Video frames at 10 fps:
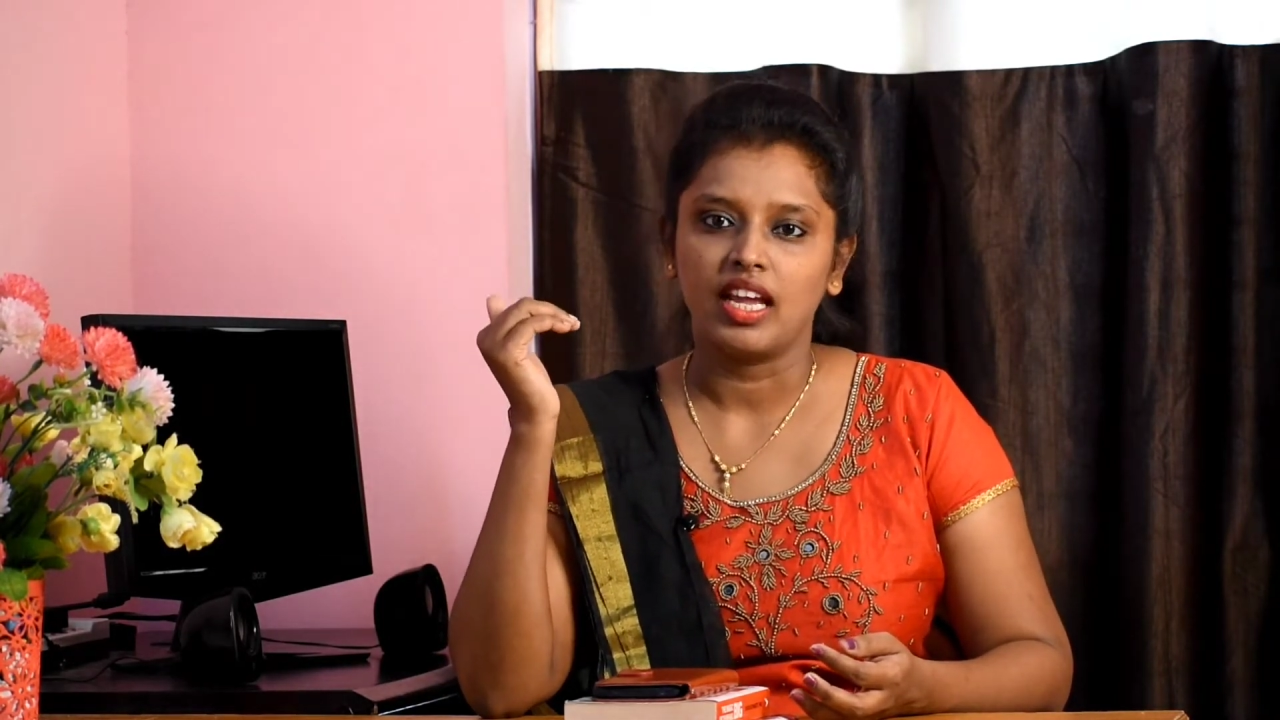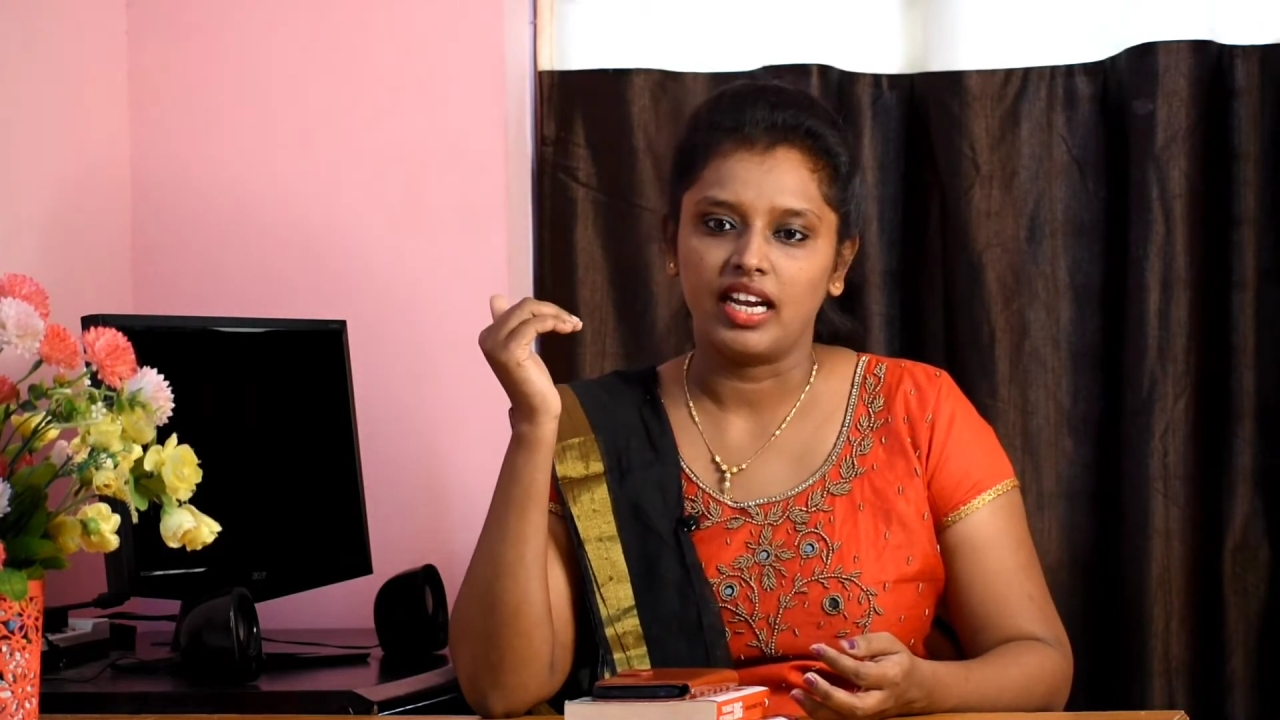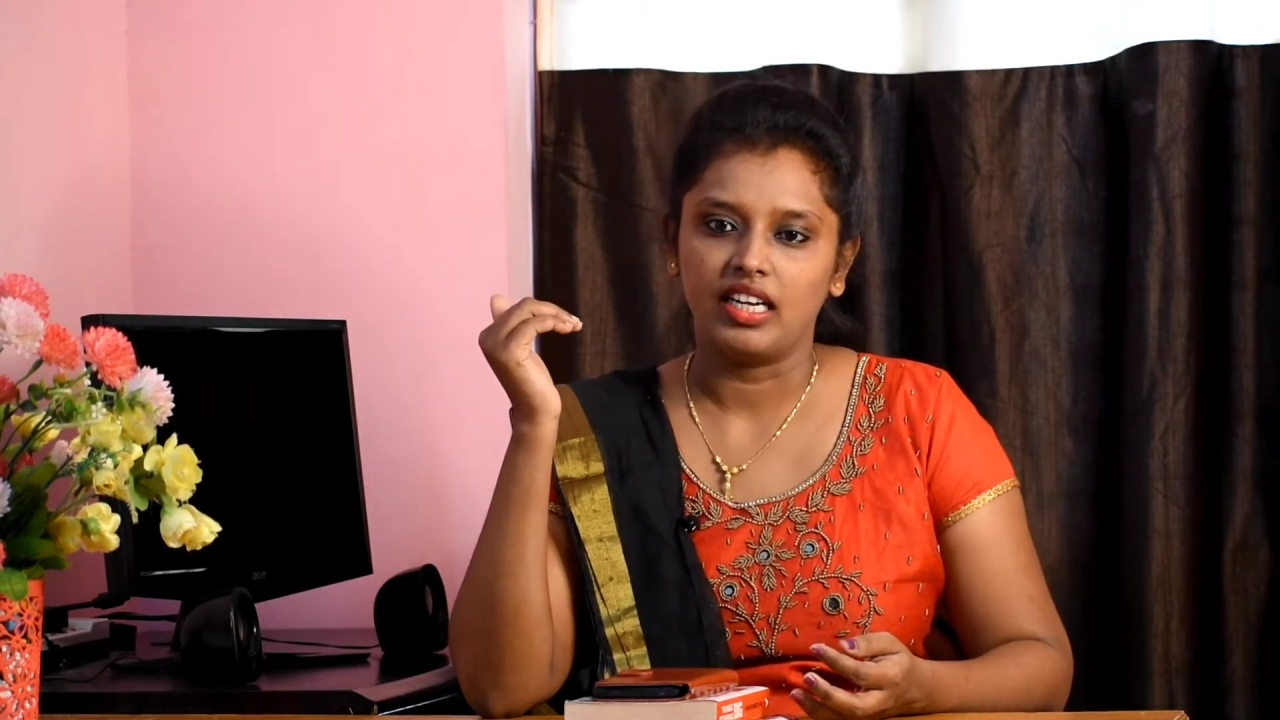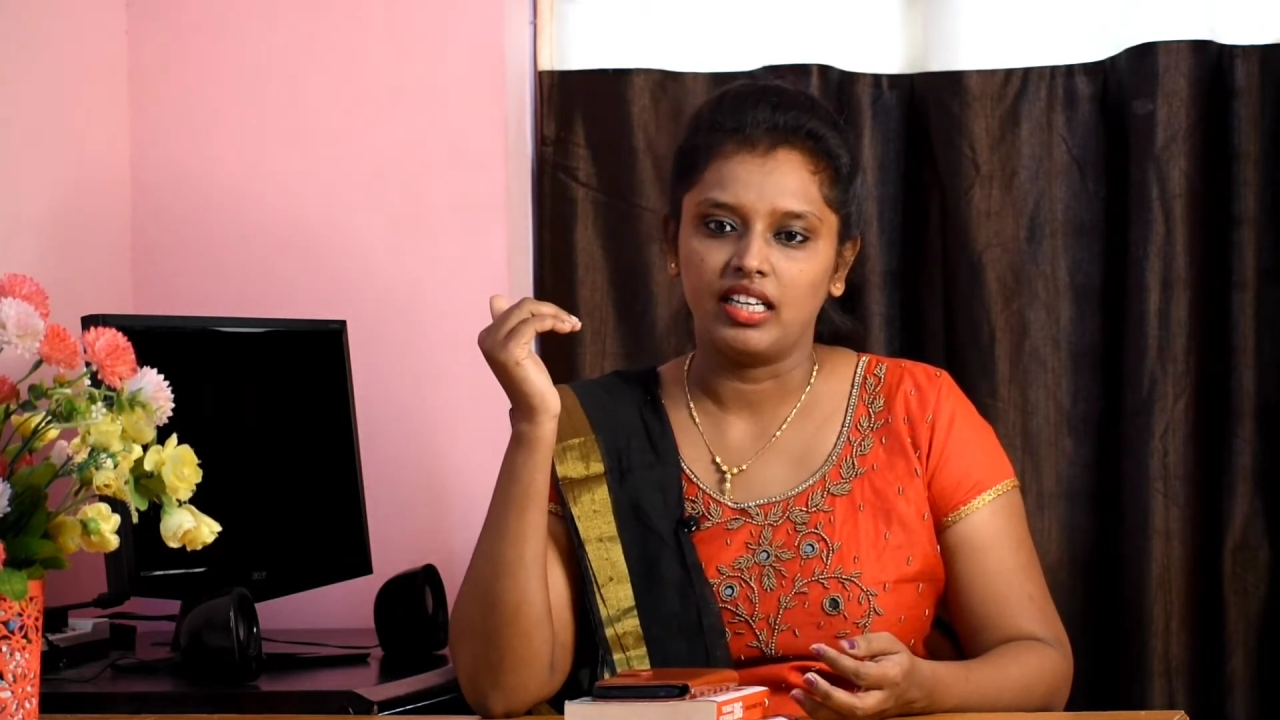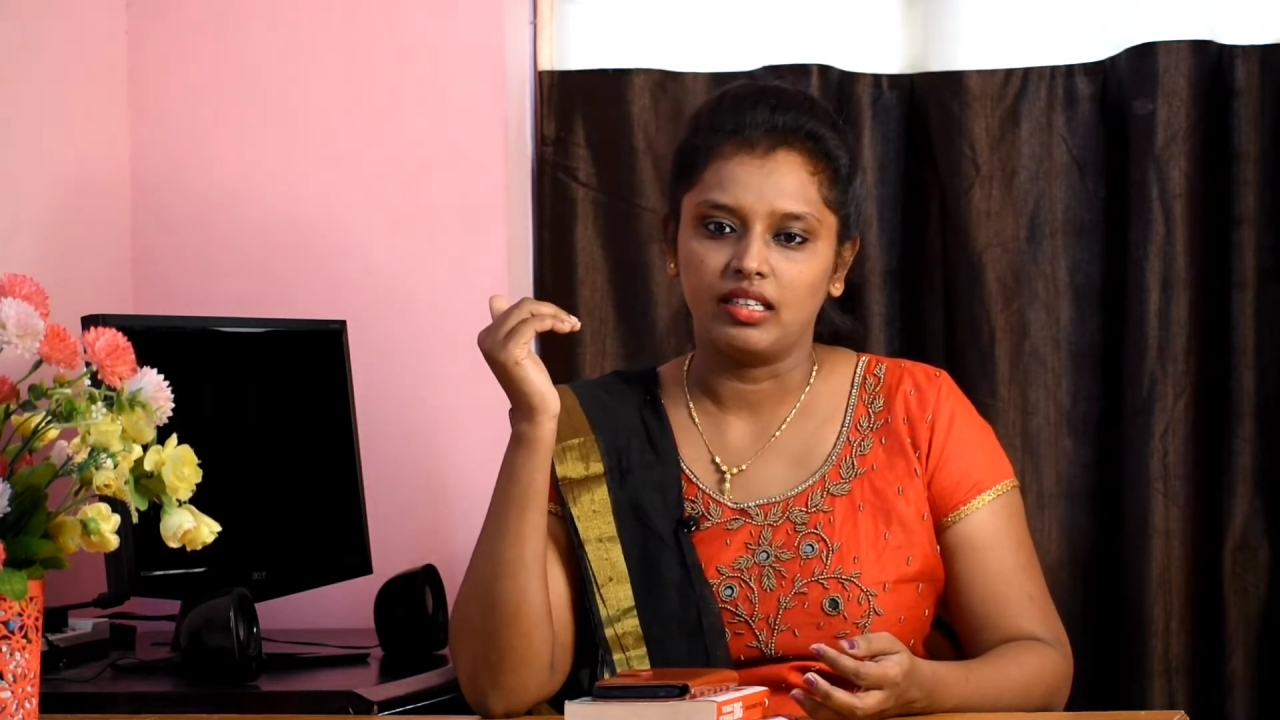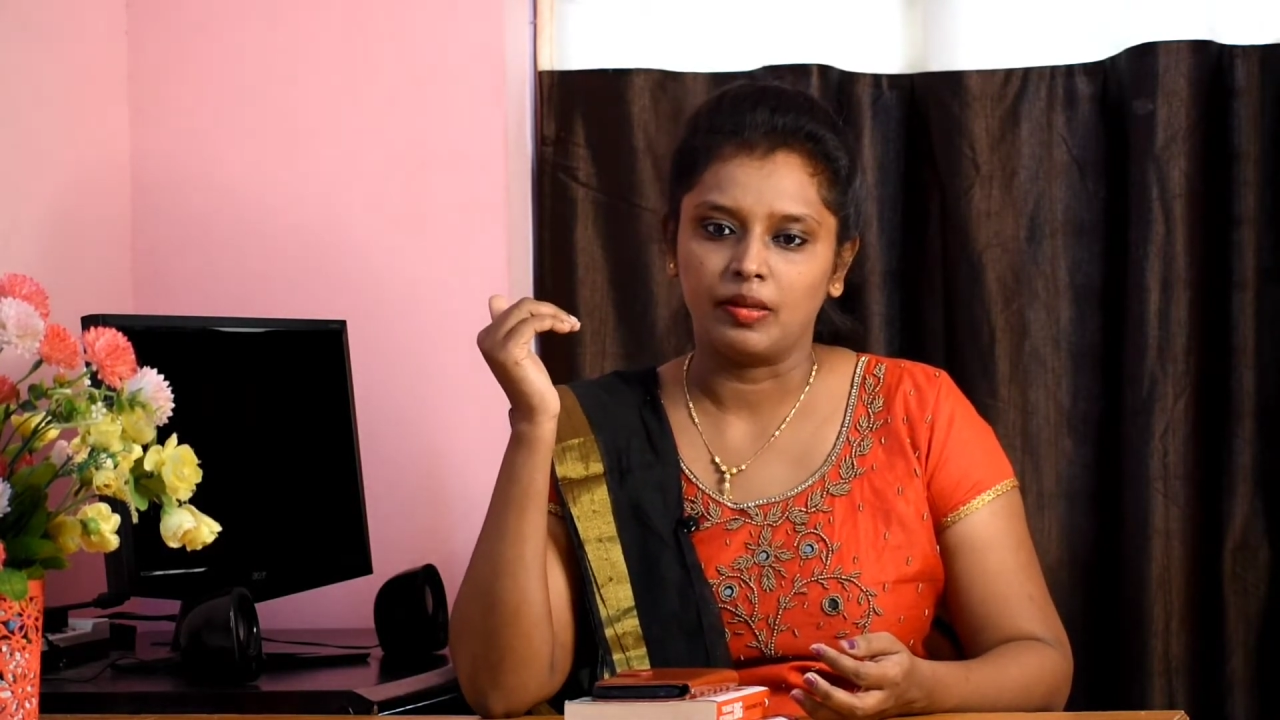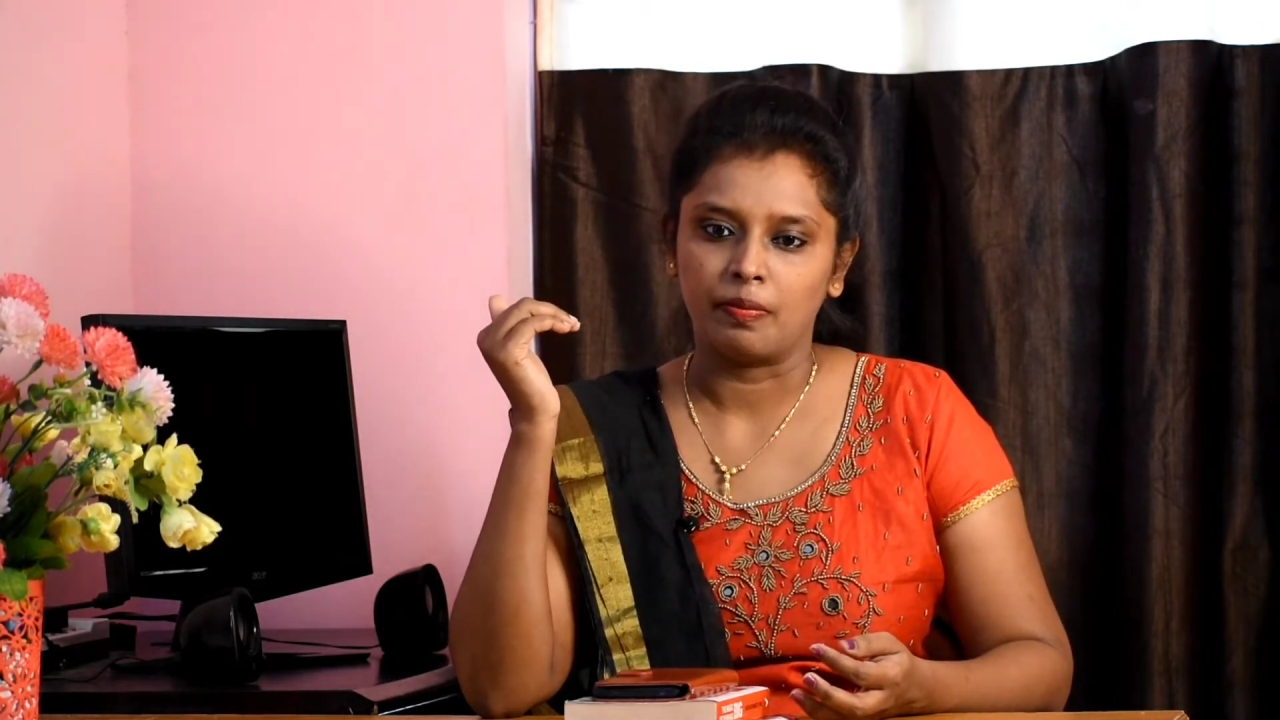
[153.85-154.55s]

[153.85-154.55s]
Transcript: అండ్